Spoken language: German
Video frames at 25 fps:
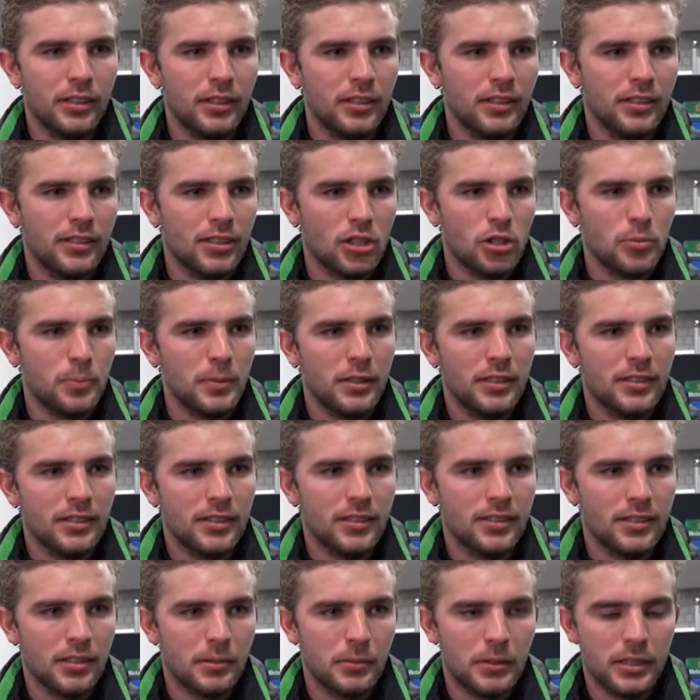weil der Winkel sehr spitz
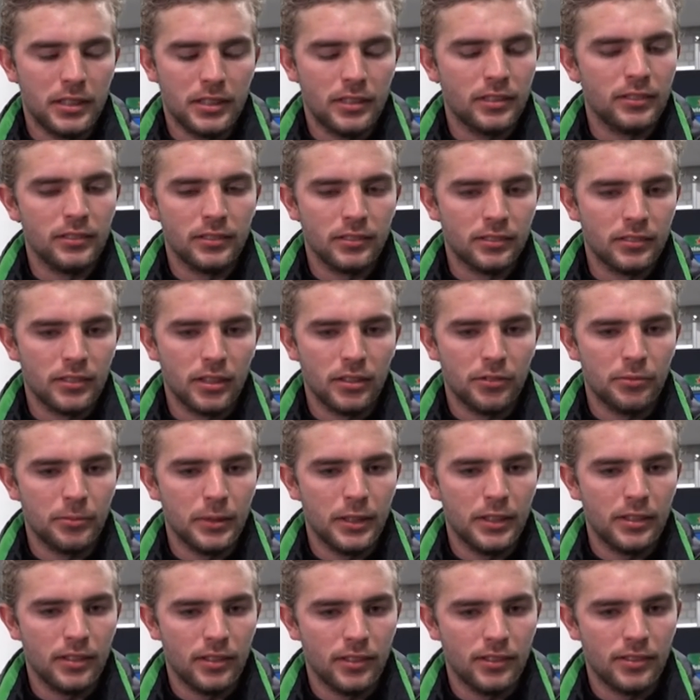ist, aber ein
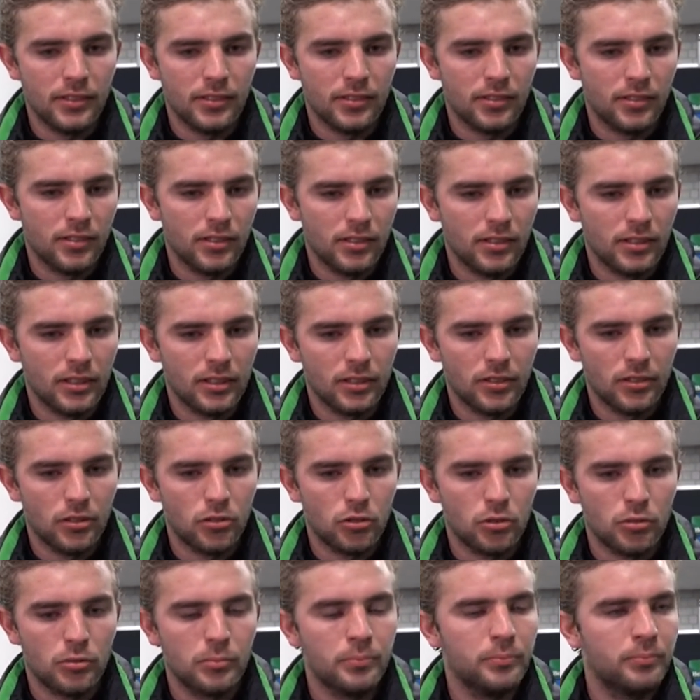Elfmeter ist es, äh, denke
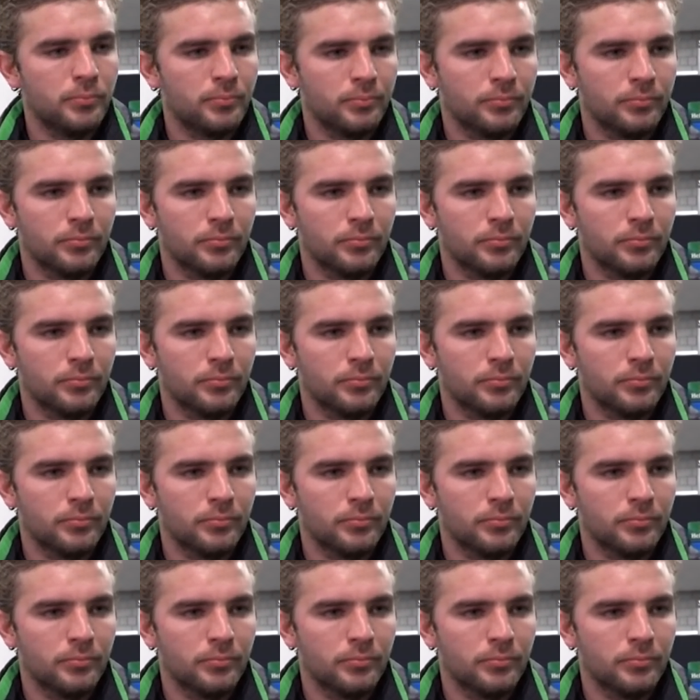ich schon.